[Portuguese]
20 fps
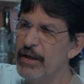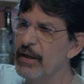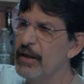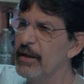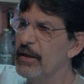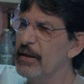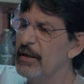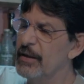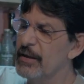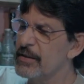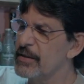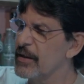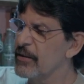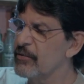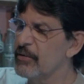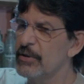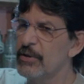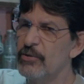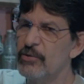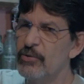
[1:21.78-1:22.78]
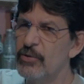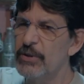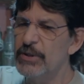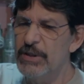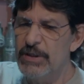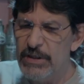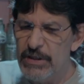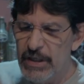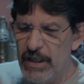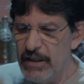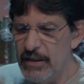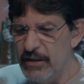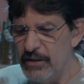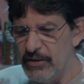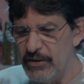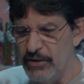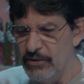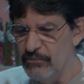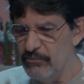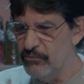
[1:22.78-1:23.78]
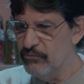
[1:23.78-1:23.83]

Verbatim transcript: a ele, essa coisa toda, e ele tinha